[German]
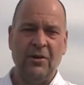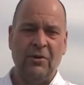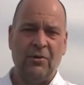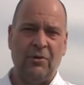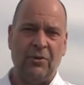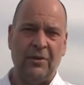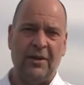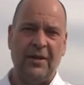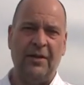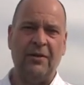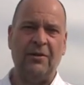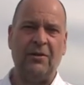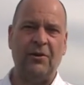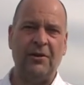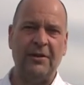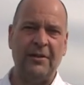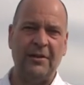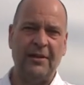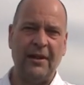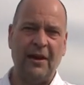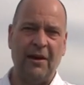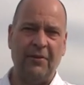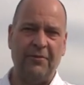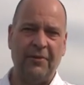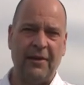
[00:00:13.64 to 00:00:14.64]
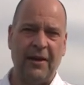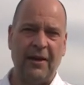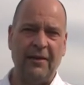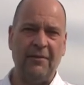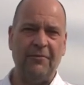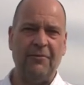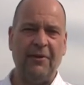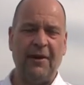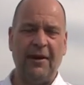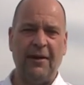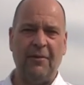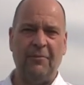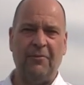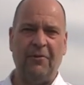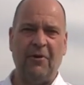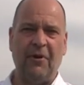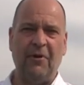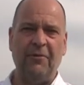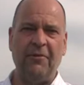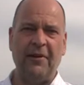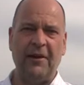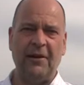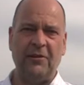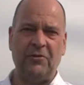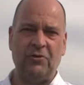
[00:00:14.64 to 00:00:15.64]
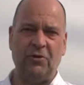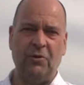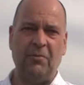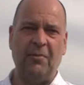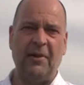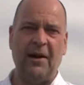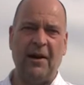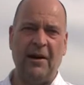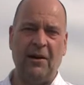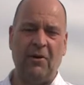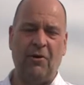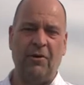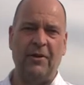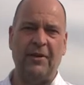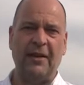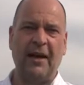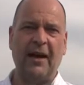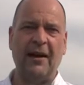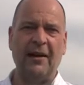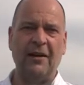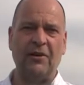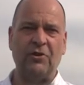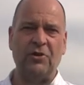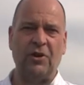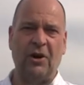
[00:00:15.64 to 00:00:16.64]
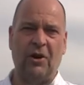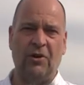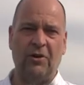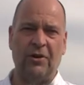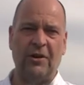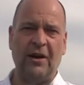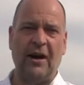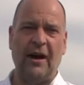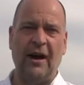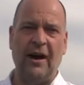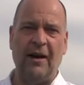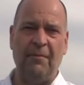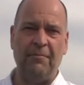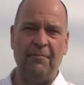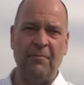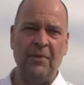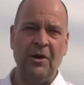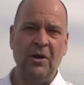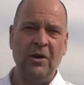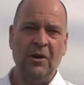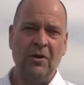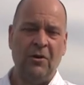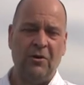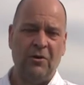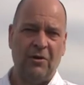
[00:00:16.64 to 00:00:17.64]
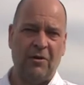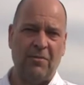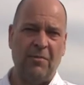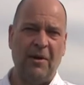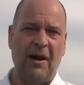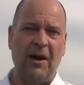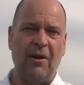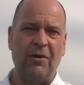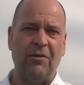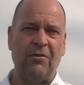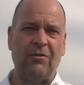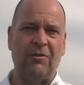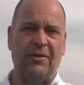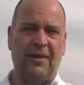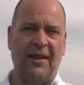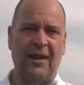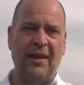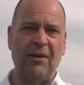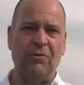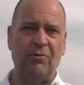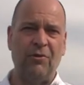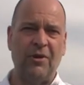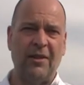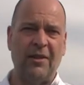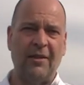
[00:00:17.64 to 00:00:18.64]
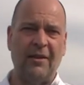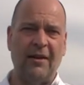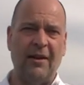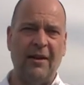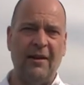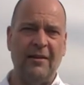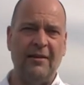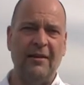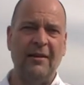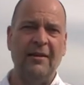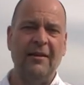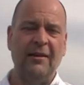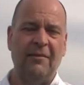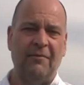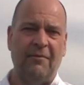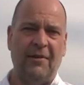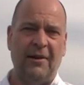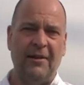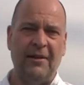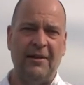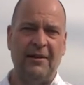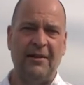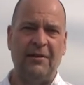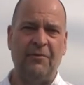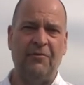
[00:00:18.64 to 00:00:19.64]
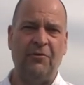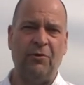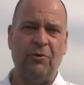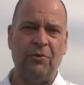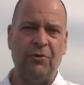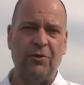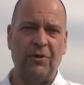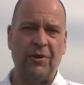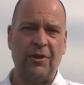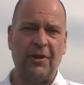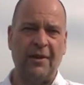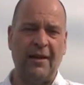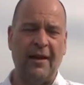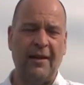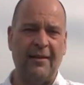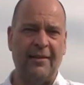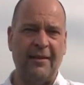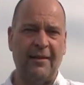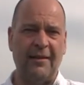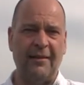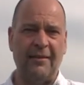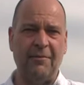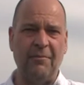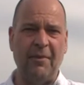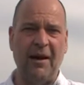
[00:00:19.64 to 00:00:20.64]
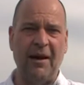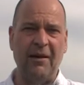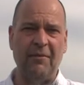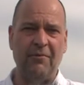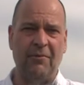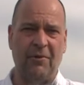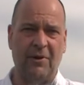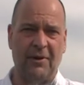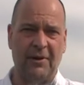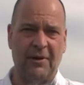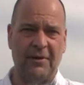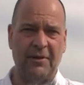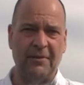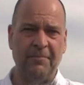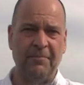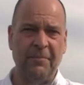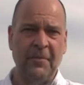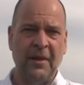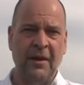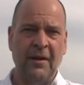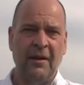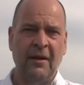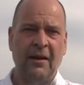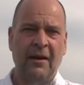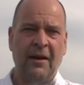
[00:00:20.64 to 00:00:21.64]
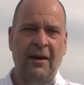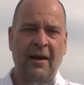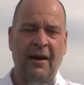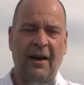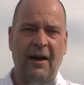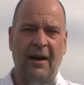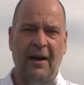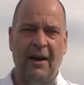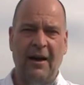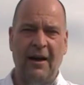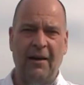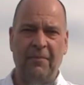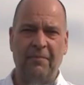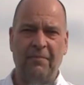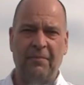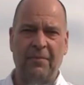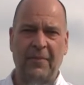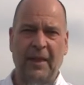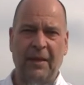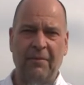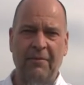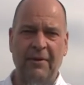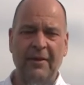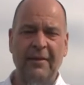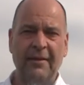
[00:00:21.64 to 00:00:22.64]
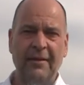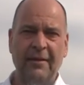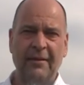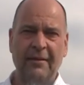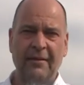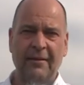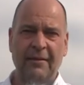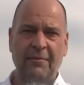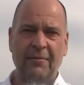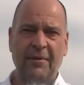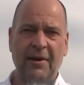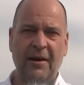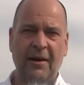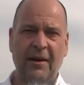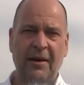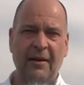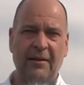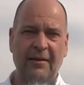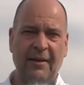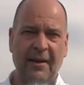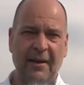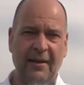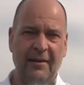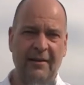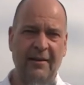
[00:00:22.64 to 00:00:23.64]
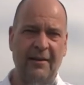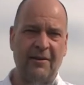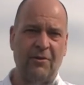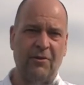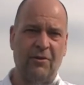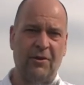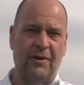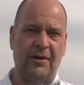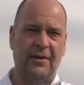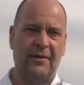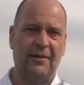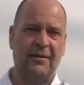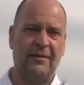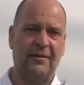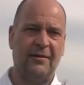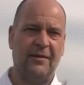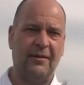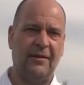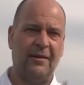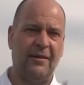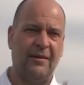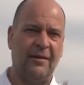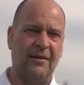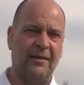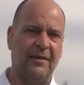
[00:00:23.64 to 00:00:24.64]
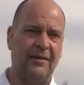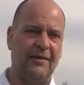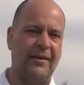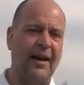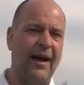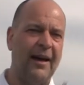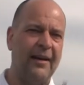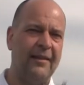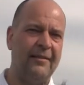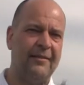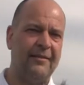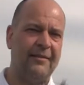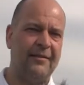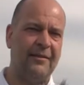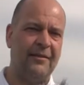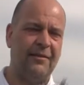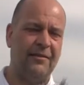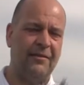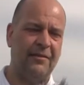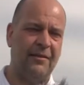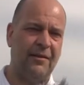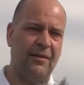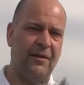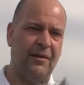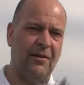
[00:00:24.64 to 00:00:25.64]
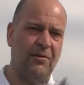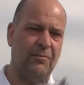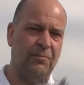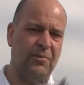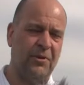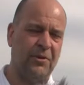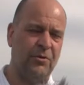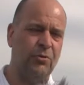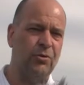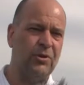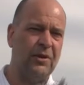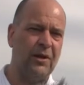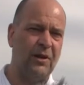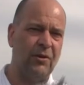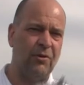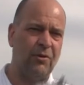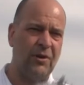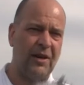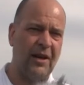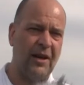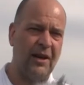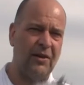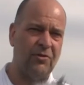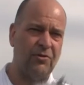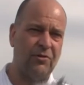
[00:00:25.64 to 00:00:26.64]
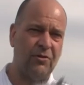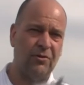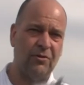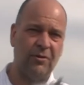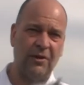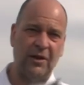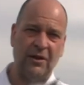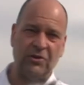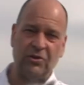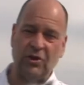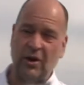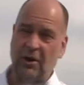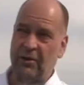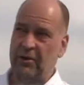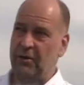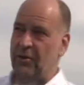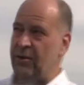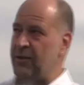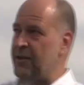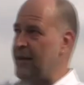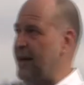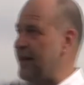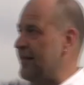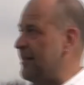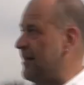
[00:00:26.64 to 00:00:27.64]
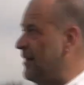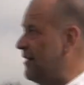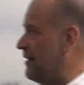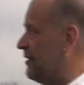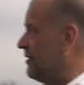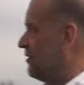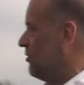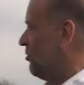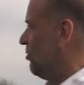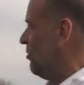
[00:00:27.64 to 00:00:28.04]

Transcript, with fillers: Und die solltet ihr auf jeden Fall im Vorfeld schon mal euch angeschaut haben. Und zwar auch zu der Uhrzeit, wann ihr die Fotos tatsächlich machen wollt. Ähm, wichtig ist immer der Hintergrund. Das heißt, ihr besucht die Location und dann schaut ihr euch tatsächlich